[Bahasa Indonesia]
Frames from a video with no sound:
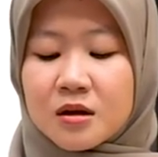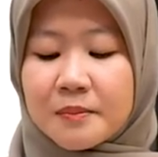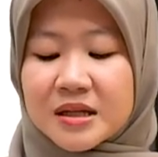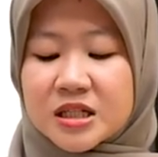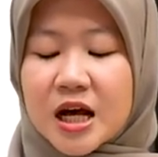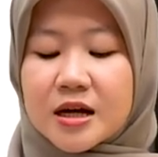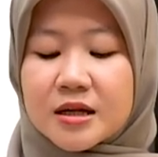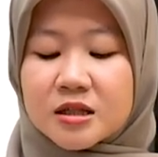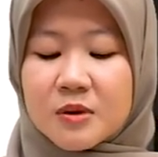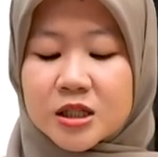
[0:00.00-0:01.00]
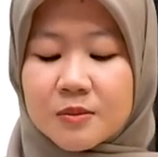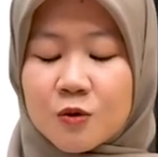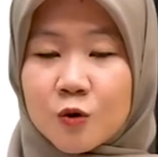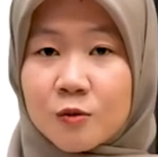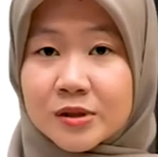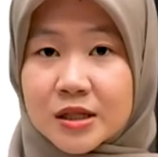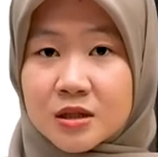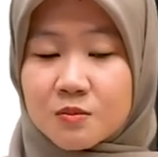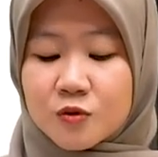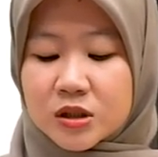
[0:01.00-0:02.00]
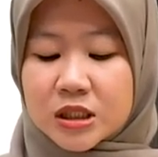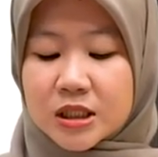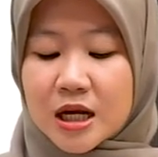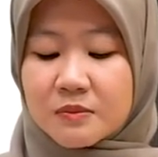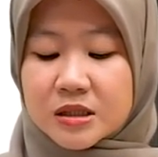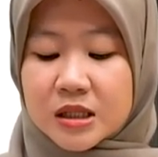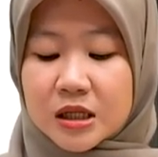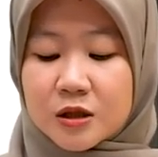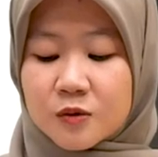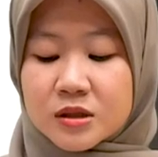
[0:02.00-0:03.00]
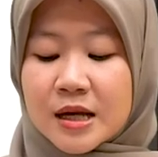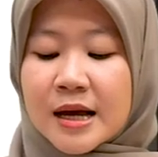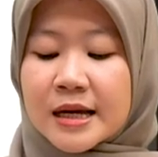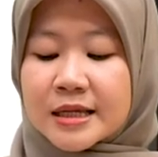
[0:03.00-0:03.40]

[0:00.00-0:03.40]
Pasti ada semacam hukum tersembunyi dan misterius